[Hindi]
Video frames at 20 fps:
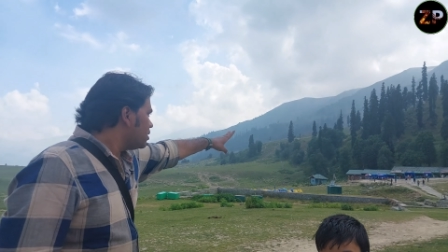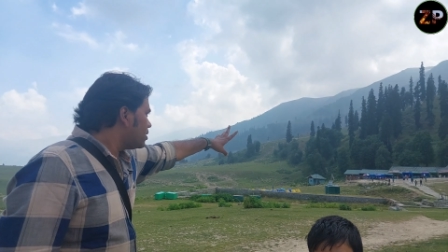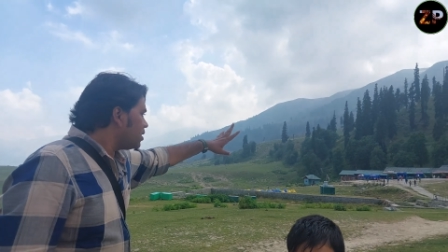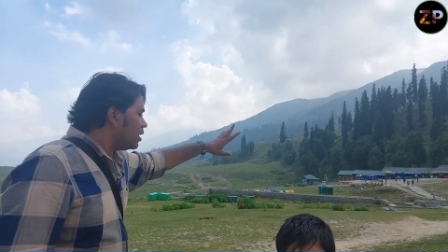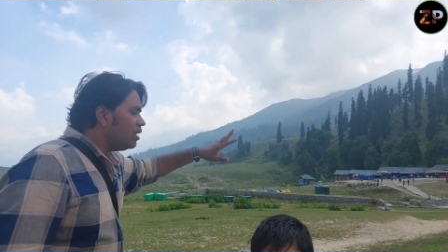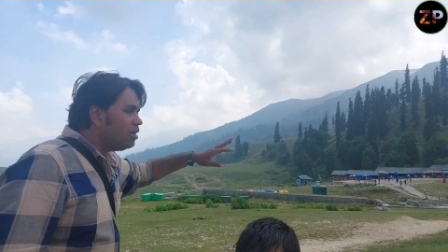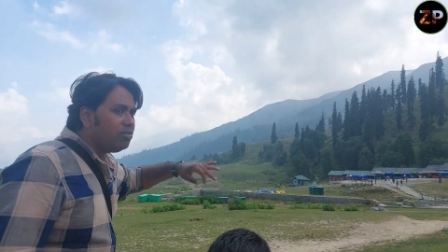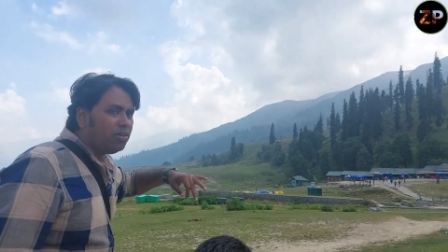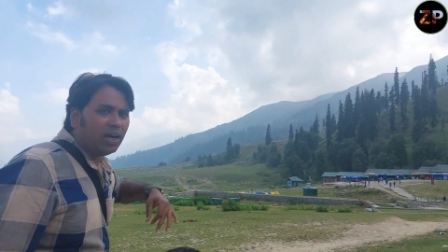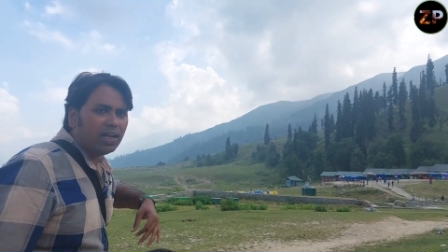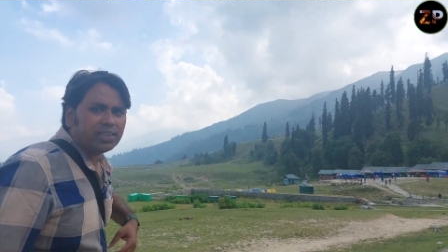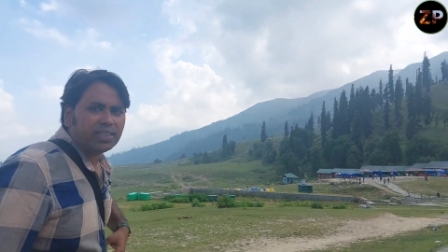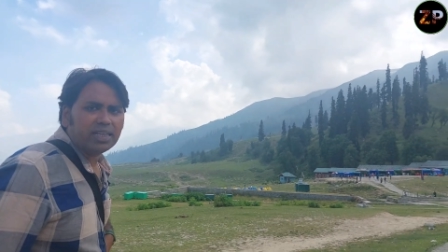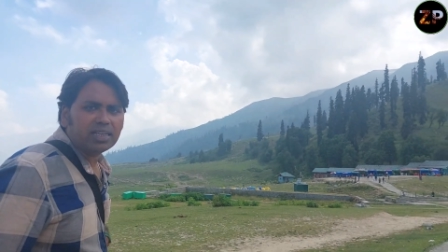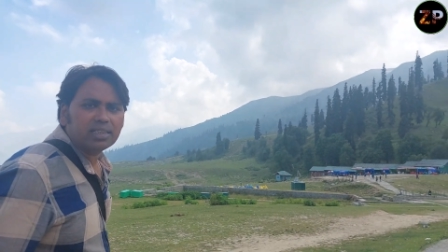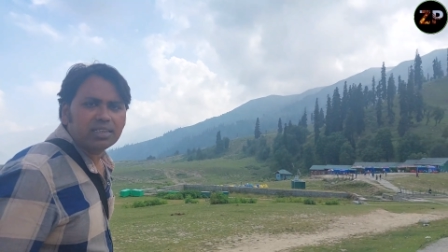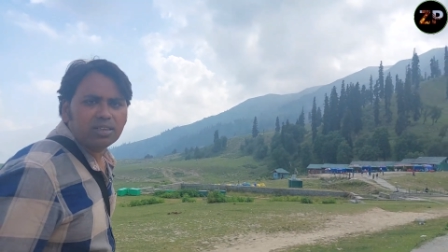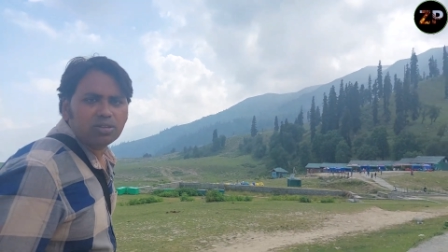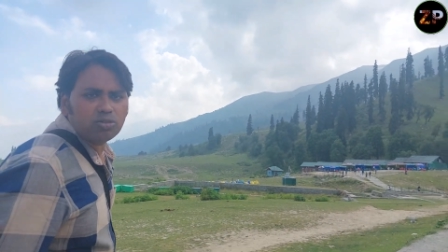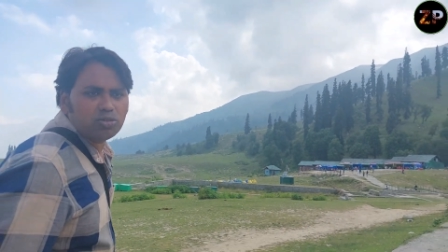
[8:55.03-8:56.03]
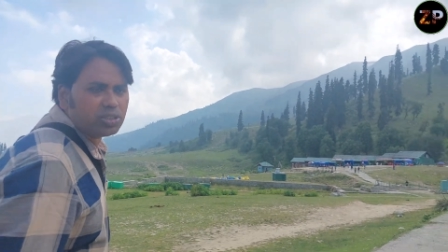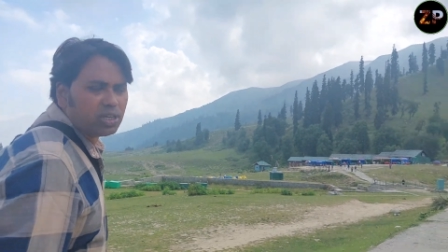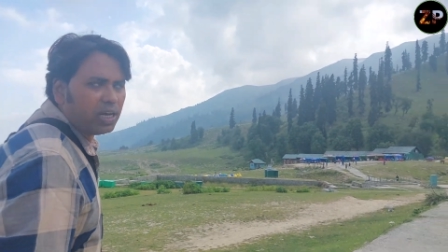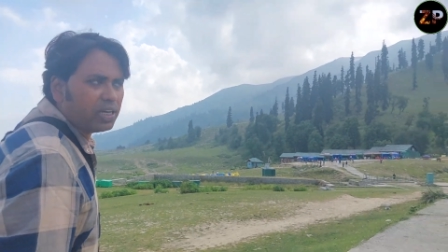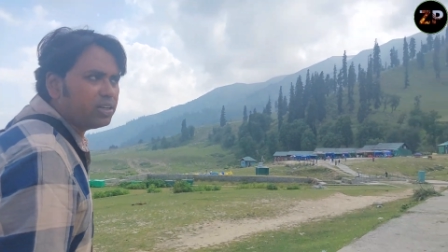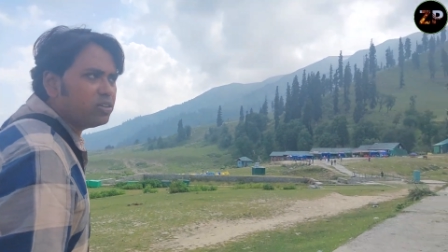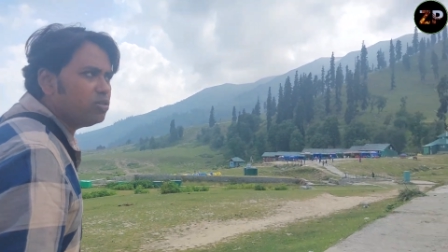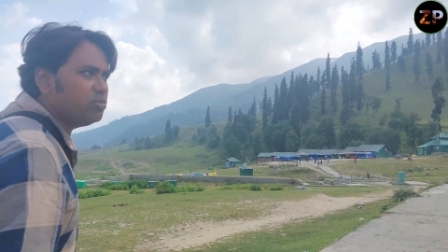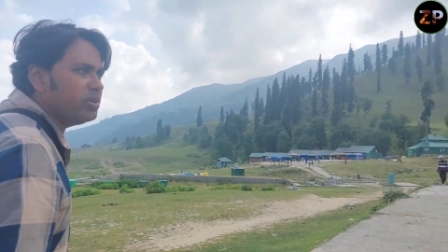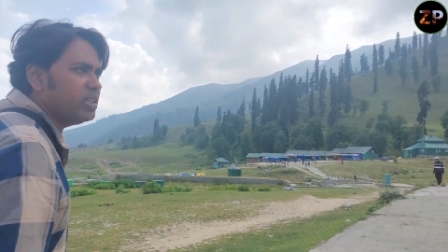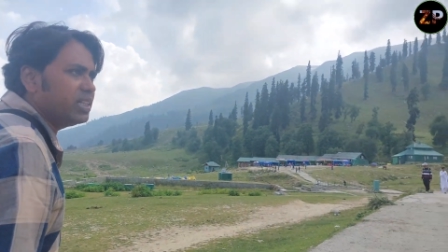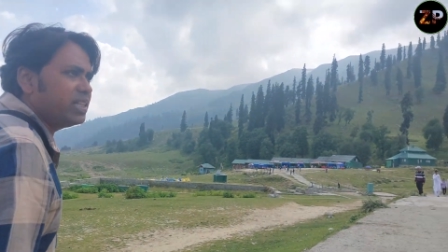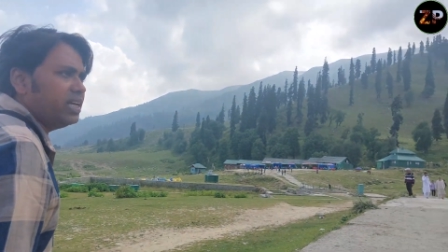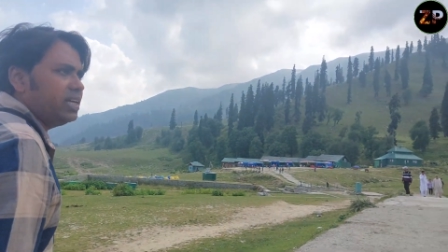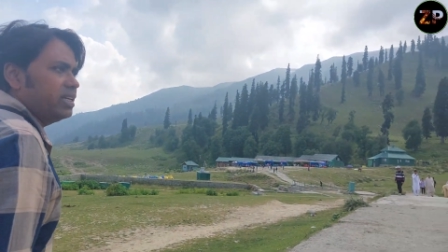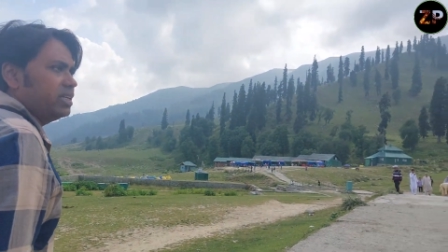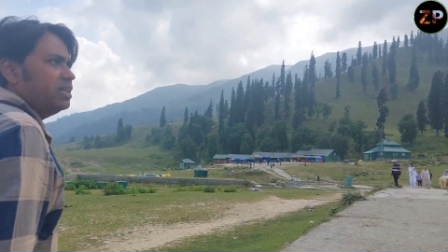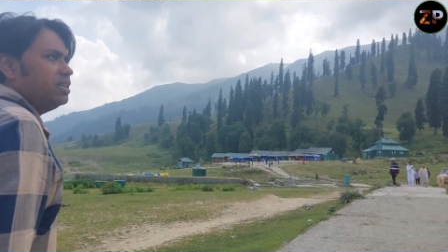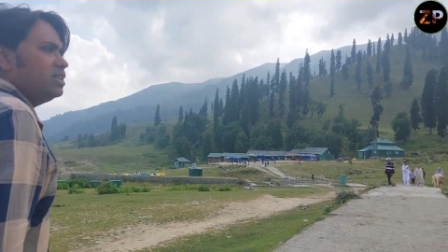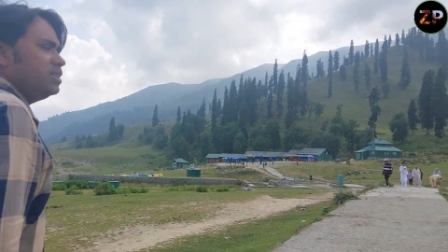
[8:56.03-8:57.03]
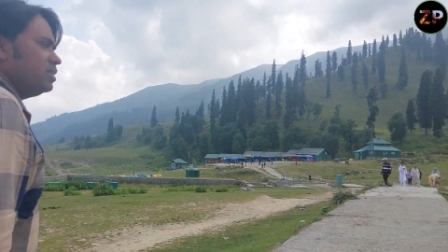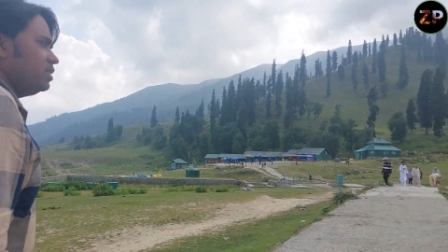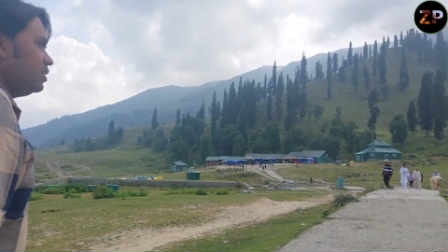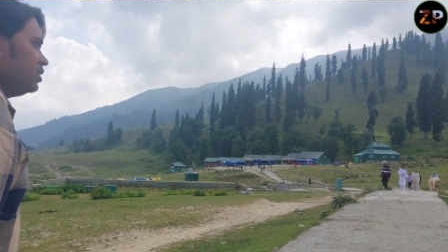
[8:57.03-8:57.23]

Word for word: चलिए वहाँ देखते हैं कुछ खाने को मिलता है क्या